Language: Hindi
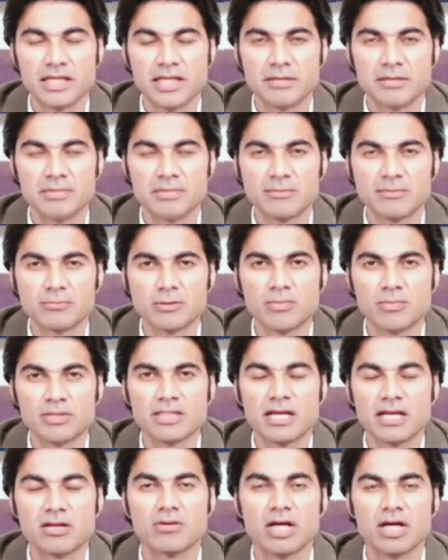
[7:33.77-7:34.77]
लेकिन मैं आपको
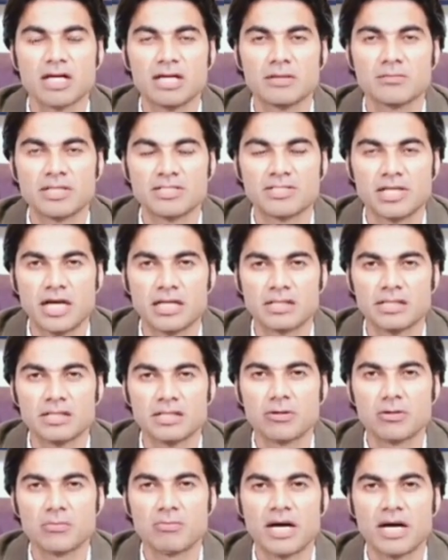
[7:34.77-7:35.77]
बता रहा हूं अगर मैं
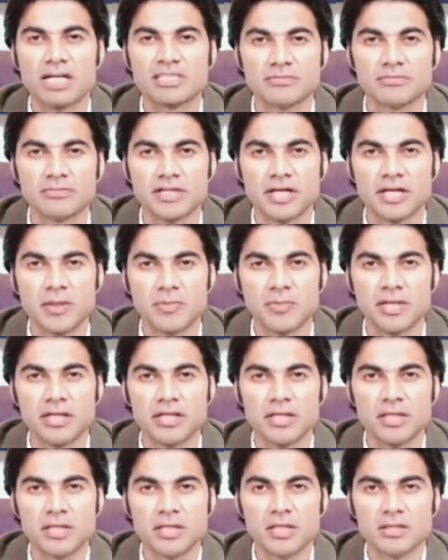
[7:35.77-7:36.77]
चाहता तो पांच मिनट
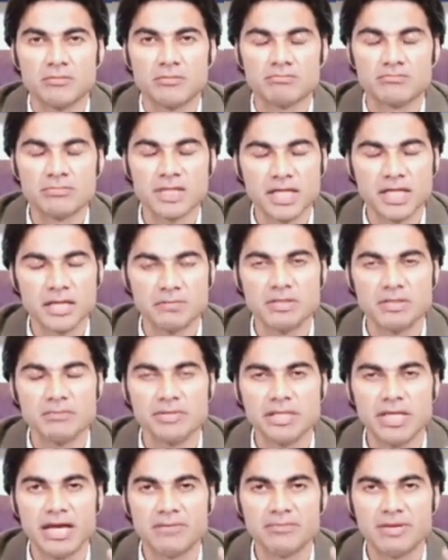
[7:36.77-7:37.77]
में मैं कभी
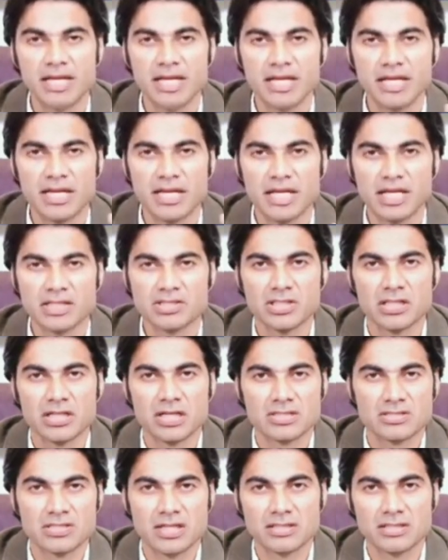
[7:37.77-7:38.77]
भी एमएलए का इलेक्शन
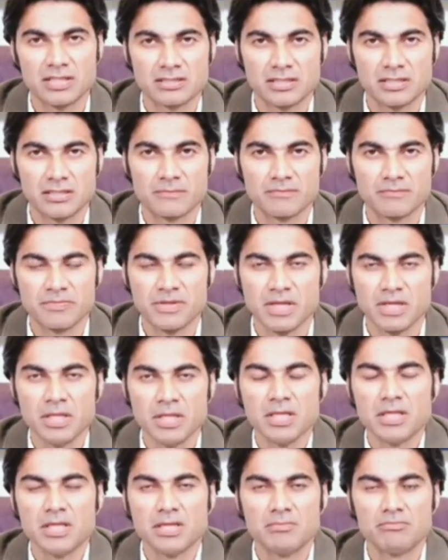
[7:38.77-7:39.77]
लड़ सकता था
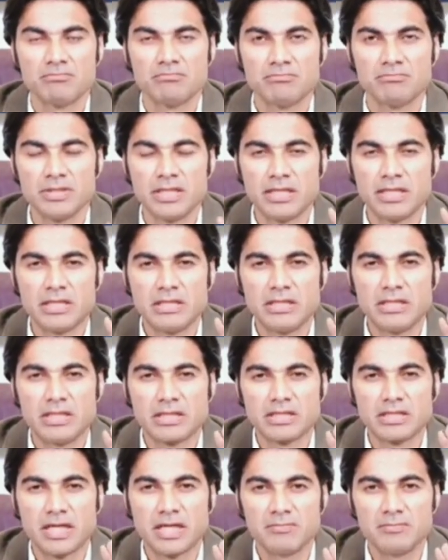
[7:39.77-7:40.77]
मैं
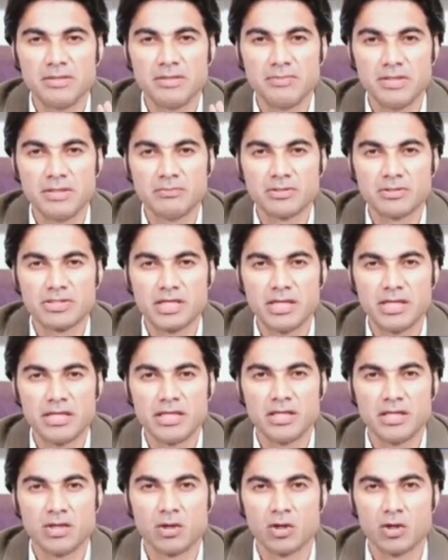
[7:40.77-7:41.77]
कभी भी मुझे
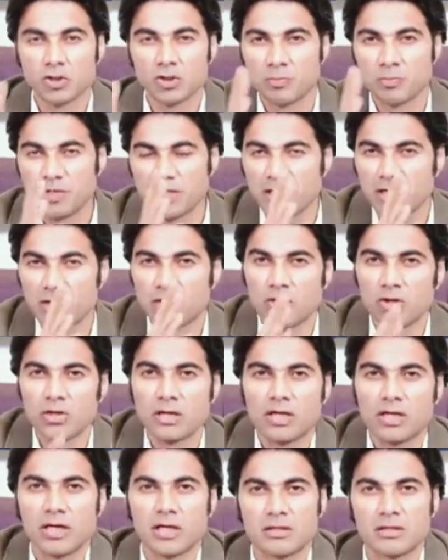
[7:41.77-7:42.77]
हॉस्पिटल
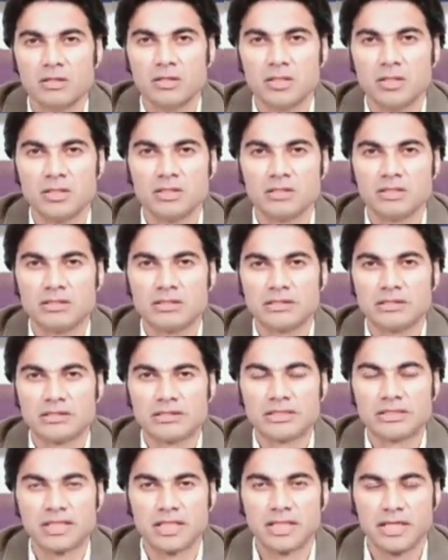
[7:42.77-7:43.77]
खोलकर
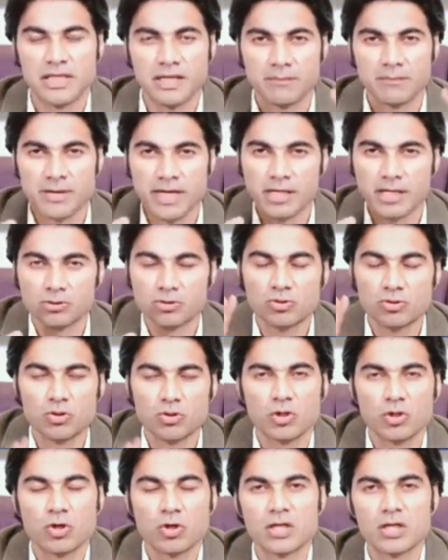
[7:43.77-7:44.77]
एक बड़ा
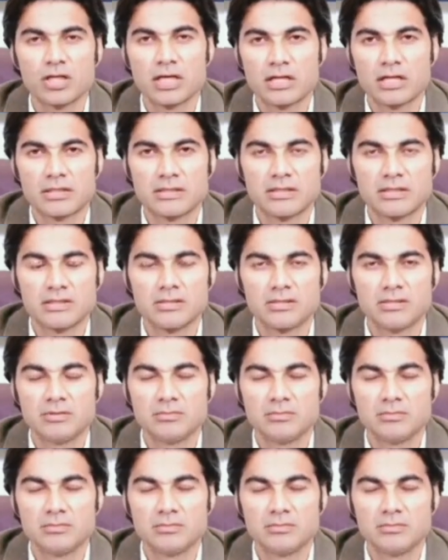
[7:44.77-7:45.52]
स्कूल खोलकर